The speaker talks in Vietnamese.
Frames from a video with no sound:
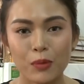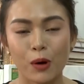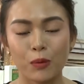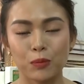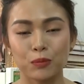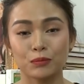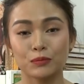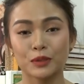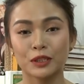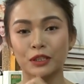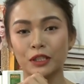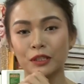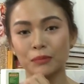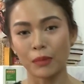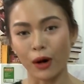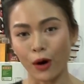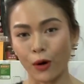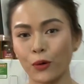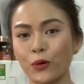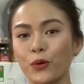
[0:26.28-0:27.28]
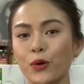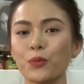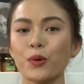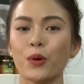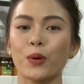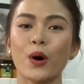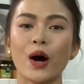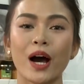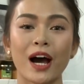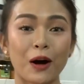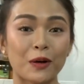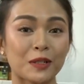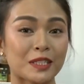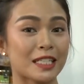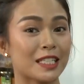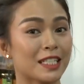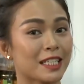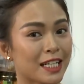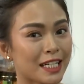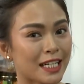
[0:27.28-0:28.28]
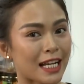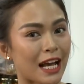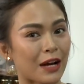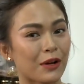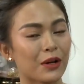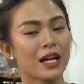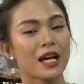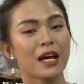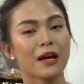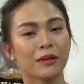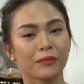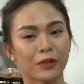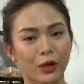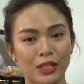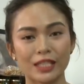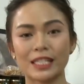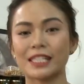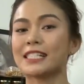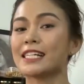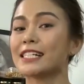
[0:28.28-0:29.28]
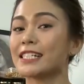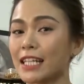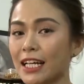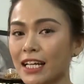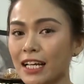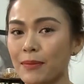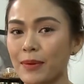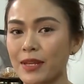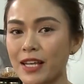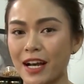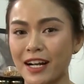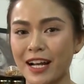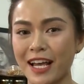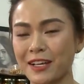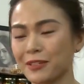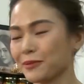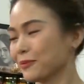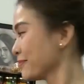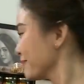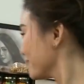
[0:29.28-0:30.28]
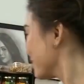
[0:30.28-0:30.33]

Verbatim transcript: một người mẫu, của một hoa hậu sẽ như thế nào? Thủy sẽ chia sẻ ngay bây giờ đây.